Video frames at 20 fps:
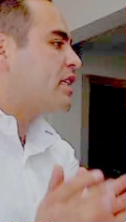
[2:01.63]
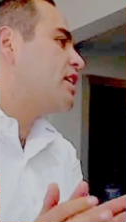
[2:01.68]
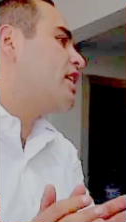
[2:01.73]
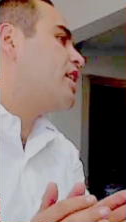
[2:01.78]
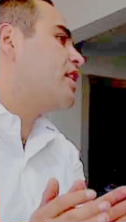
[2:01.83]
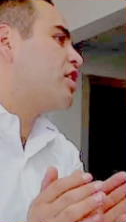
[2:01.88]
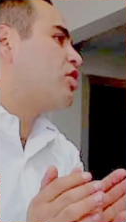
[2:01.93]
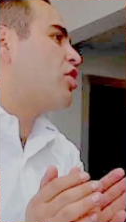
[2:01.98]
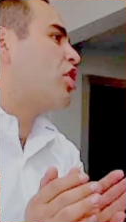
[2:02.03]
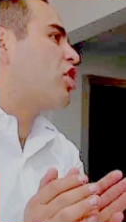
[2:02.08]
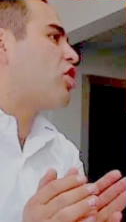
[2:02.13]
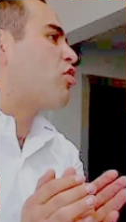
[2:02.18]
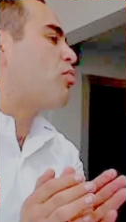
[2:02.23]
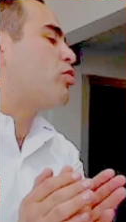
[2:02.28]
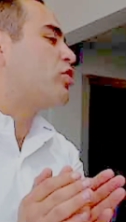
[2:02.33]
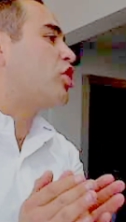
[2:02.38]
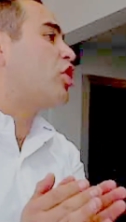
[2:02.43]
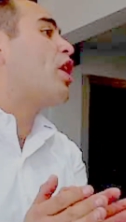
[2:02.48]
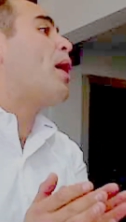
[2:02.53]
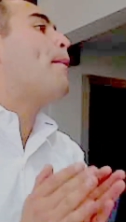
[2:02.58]
le entiendo la
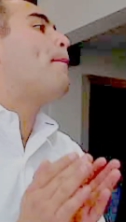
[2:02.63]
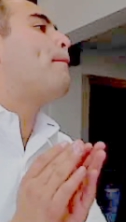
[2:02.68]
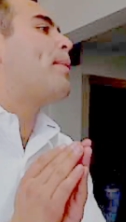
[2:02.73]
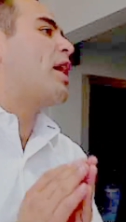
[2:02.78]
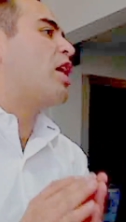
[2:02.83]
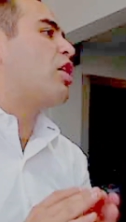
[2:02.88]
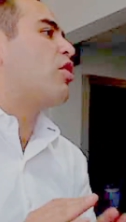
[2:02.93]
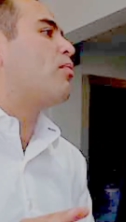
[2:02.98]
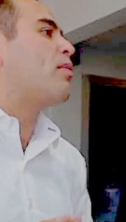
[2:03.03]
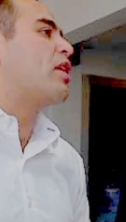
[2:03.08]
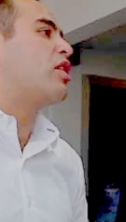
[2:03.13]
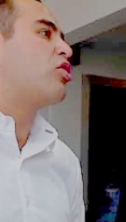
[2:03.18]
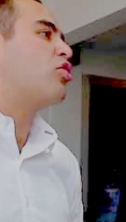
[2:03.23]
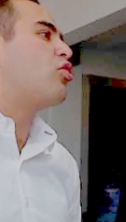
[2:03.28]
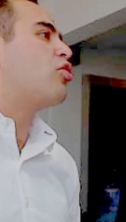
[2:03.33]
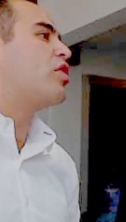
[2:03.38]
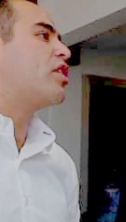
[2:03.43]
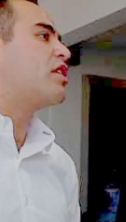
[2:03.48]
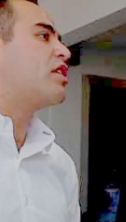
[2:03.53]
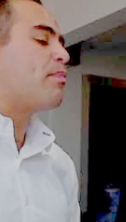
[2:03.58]
computadora, pero me atoro
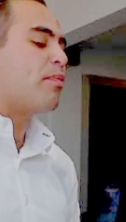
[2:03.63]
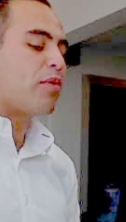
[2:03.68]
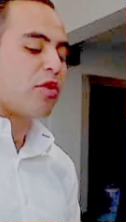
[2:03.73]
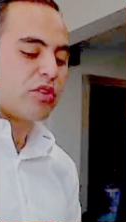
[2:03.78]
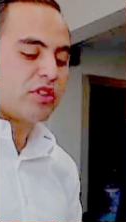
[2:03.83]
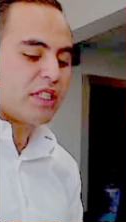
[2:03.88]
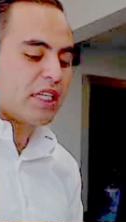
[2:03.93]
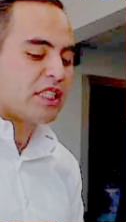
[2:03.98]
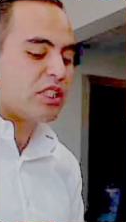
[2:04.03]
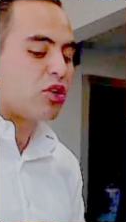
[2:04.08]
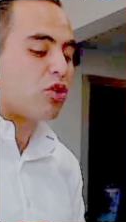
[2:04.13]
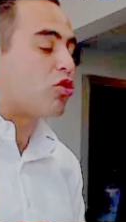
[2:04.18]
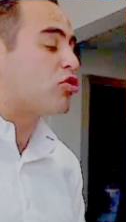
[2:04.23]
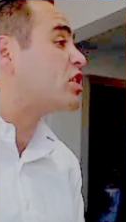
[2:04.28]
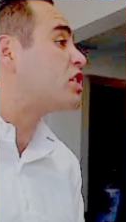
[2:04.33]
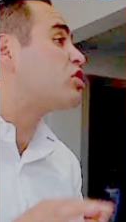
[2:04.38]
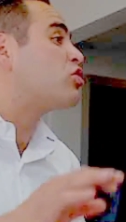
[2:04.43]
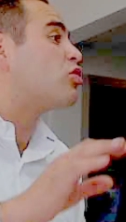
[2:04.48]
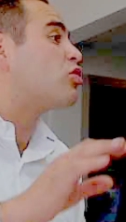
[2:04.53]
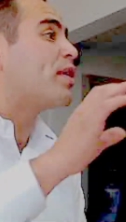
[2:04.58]
en este proceso, no
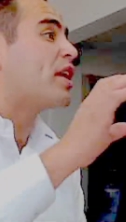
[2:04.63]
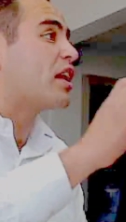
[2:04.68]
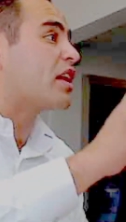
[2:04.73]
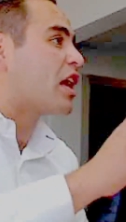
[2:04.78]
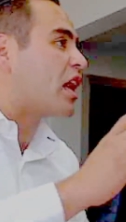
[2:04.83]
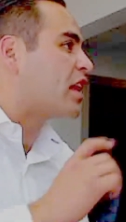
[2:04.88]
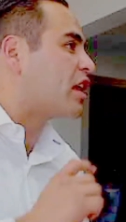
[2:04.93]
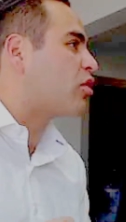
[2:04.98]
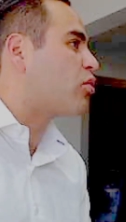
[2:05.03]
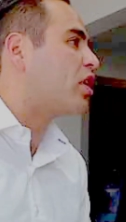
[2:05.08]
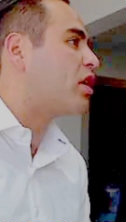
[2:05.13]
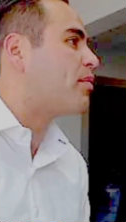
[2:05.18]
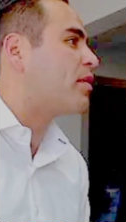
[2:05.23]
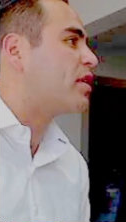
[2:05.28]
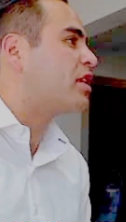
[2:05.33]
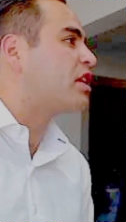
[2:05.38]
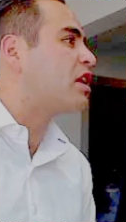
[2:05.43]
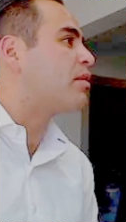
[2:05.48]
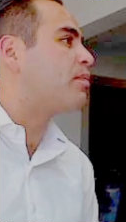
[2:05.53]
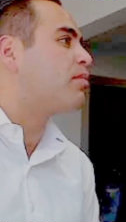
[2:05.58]
sé subir adecuadamente. Que
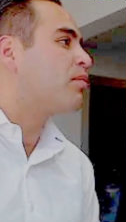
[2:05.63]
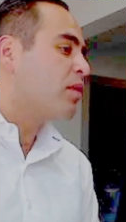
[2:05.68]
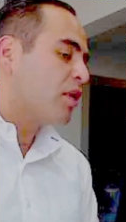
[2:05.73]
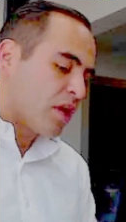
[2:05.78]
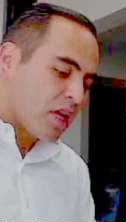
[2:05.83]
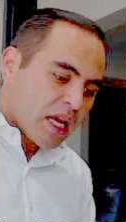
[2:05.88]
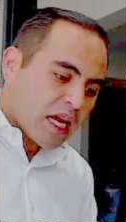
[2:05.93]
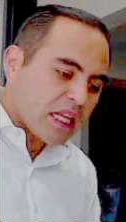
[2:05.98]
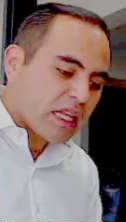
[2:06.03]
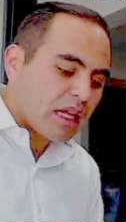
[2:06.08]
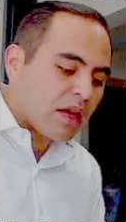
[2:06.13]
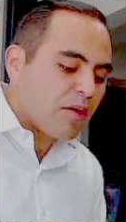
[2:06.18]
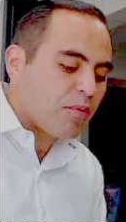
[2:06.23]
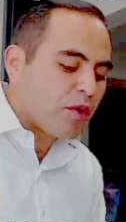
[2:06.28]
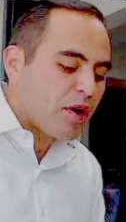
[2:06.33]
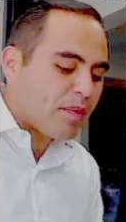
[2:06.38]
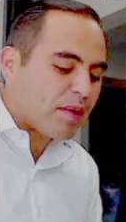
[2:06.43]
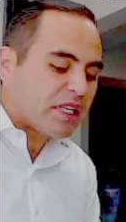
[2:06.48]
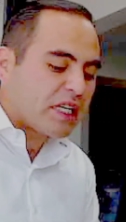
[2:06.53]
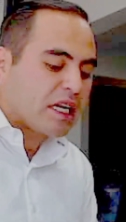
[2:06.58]
también puede pasar. Que también
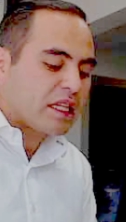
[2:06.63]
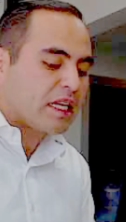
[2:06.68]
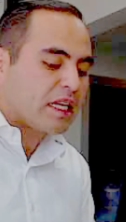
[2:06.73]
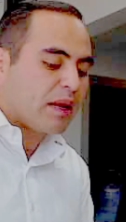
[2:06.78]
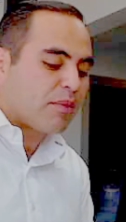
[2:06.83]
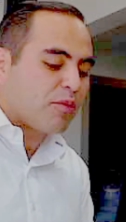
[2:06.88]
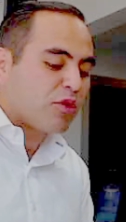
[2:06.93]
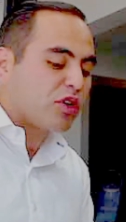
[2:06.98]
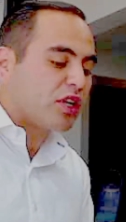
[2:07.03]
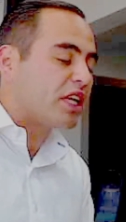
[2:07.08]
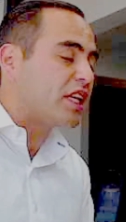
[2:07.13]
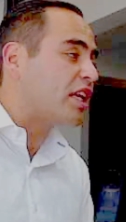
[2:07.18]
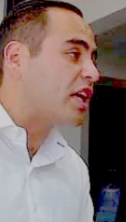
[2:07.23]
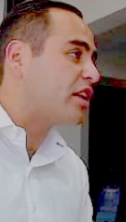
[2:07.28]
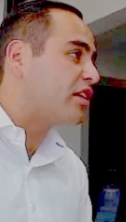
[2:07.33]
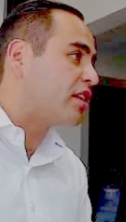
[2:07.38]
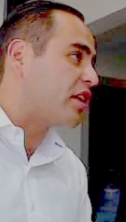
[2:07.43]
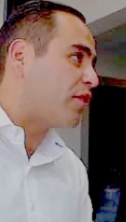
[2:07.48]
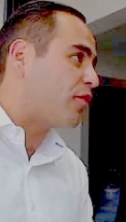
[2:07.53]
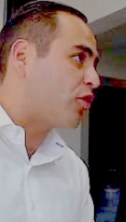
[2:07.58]
puede pasar. Tenemos
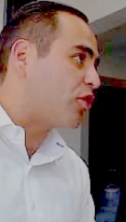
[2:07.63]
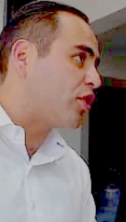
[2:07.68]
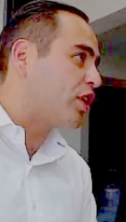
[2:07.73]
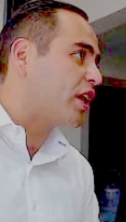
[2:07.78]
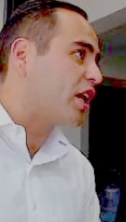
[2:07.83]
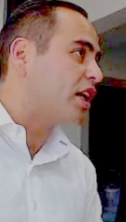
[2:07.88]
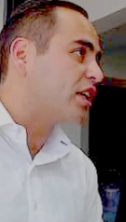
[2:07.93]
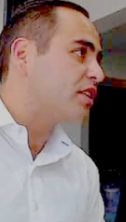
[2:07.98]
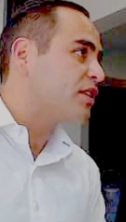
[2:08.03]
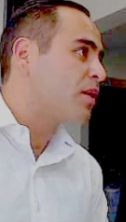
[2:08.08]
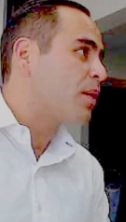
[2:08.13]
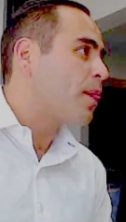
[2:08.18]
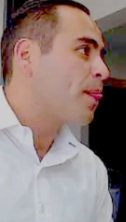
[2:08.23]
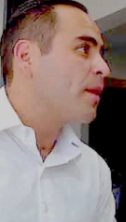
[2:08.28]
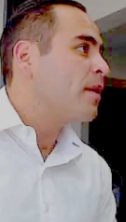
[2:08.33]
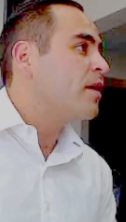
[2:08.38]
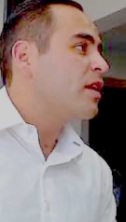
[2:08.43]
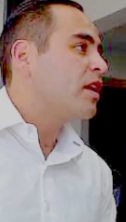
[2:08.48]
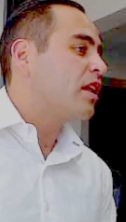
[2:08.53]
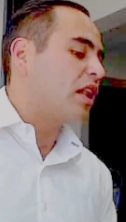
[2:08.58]
líneas telefónicas,
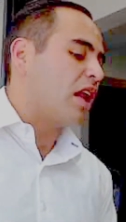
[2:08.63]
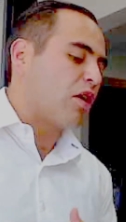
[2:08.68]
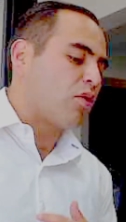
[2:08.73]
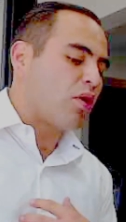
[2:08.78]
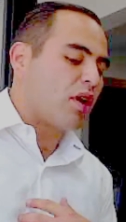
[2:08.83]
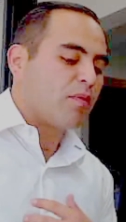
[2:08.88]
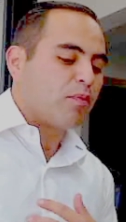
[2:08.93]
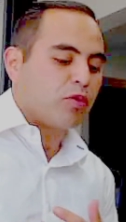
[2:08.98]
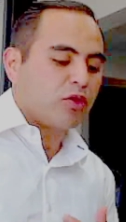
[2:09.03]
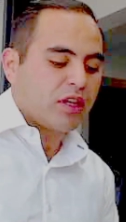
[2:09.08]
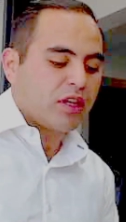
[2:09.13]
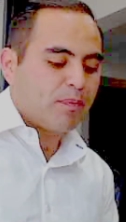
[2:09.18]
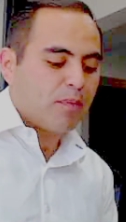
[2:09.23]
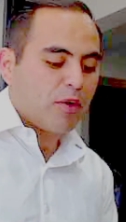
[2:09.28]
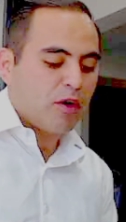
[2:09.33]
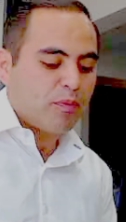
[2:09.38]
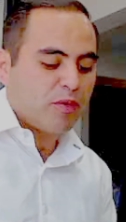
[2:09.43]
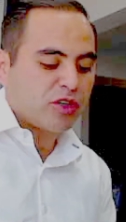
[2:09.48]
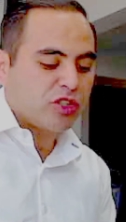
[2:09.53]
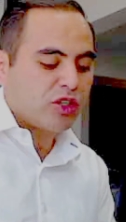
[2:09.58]
la cual pues te
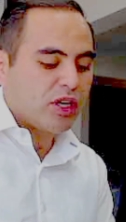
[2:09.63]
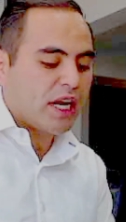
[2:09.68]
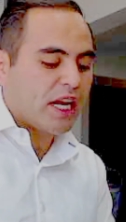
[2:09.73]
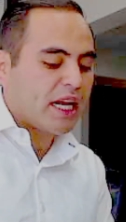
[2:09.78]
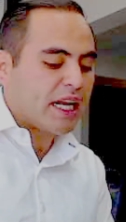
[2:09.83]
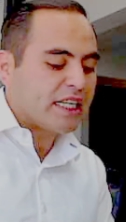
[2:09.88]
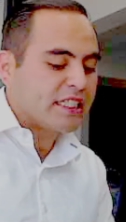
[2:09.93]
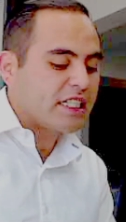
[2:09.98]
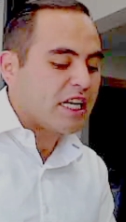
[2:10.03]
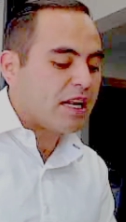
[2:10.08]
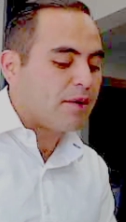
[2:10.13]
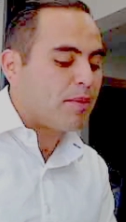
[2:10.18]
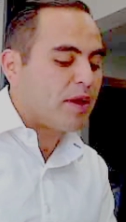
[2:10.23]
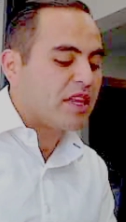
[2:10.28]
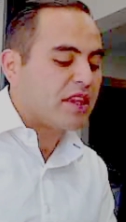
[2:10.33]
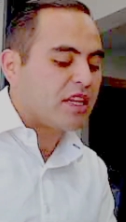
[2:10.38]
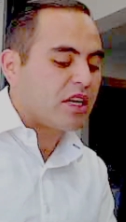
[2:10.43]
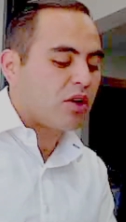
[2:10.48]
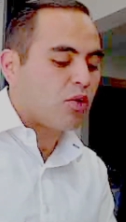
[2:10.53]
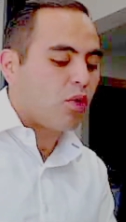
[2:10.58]
proporcionaré que es el
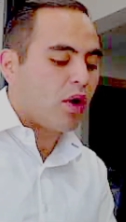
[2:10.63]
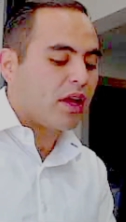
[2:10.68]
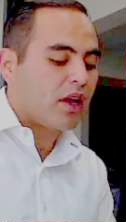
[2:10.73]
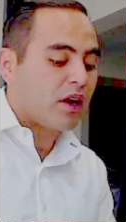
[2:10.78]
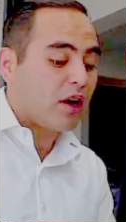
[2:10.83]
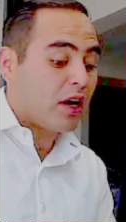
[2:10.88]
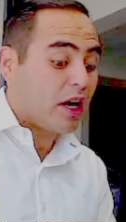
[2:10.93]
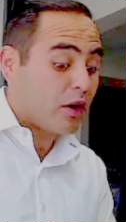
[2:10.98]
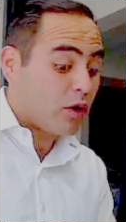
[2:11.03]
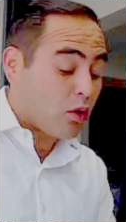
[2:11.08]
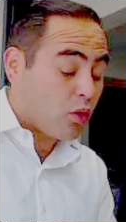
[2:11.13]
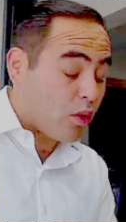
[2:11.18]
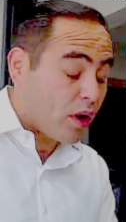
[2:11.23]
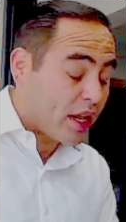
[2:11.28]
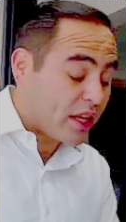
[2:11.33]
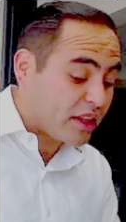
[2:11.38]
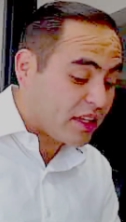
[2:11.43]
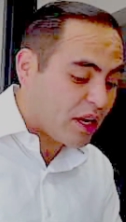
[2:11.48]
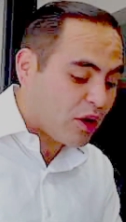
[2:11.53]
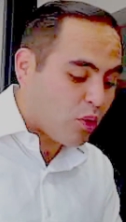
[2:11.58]
24,
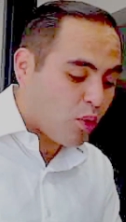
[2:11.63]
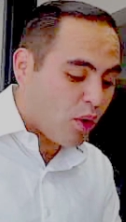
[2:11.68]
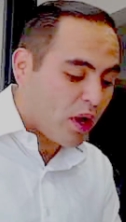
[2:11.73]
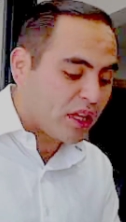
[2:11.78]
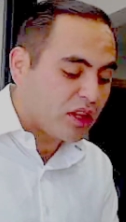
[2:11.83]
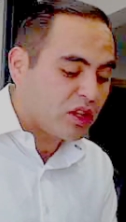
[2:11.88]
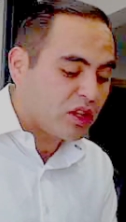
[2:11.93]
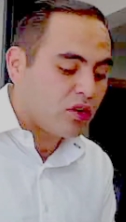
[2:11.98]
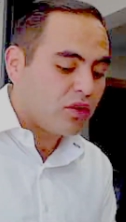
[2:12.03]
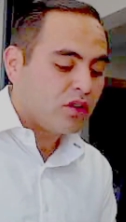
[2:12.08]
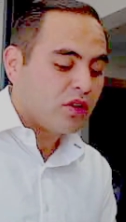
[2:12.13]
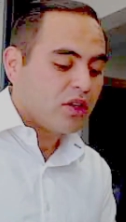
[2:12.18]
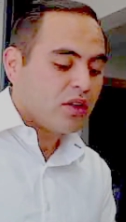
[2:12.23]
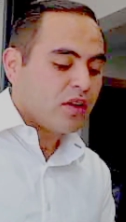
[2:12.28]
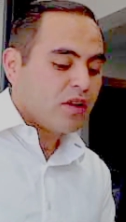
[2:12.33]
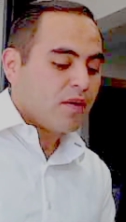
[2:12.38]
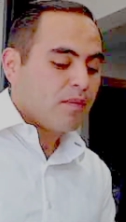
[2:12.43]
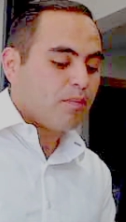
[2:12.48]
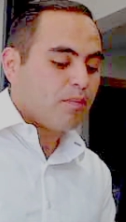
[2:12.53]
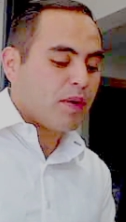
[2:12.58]
44
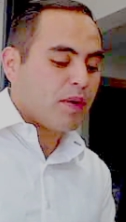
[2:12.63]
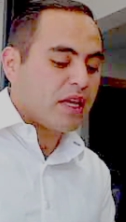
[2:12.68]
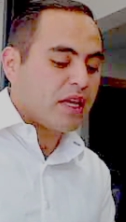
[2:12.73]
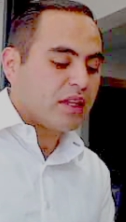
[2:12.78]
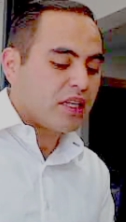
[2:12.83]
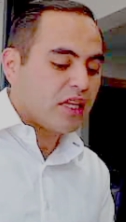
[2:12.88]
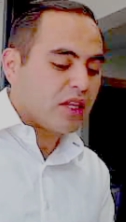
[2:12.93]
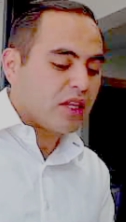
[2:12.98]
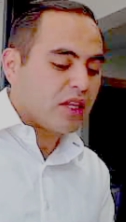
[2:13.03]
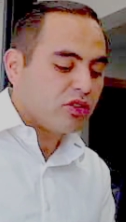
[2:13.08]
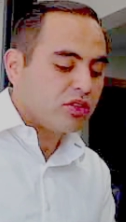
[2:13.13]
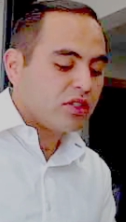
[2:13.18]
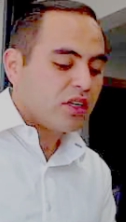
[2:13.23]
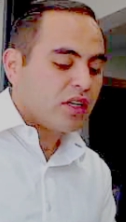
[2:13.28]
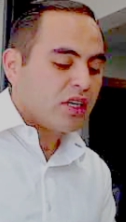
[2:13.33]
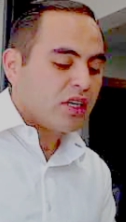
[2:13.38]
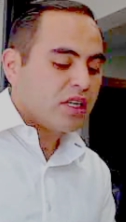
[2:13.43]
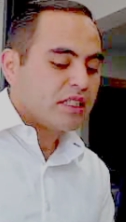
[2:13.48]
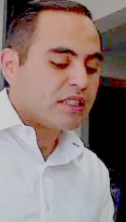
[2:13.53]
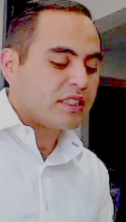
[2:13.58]
22
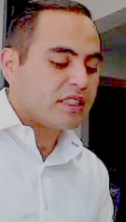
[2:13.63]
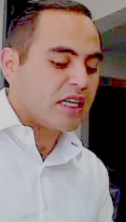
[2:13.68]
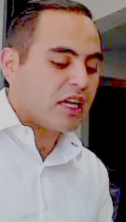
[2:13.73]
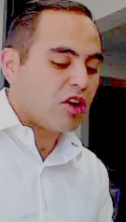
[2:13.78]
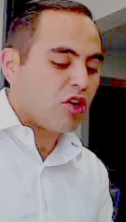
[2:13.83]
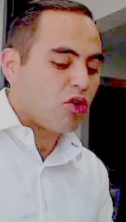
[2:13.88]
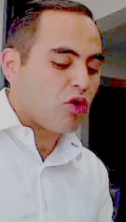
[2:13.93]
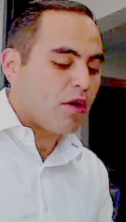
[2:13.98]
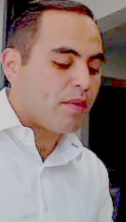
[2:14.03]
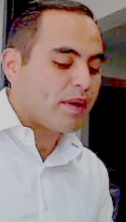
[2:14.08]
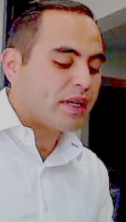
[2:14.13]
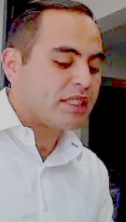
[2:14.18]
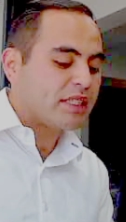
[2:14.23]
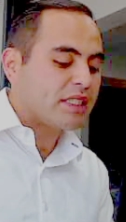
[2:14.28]
09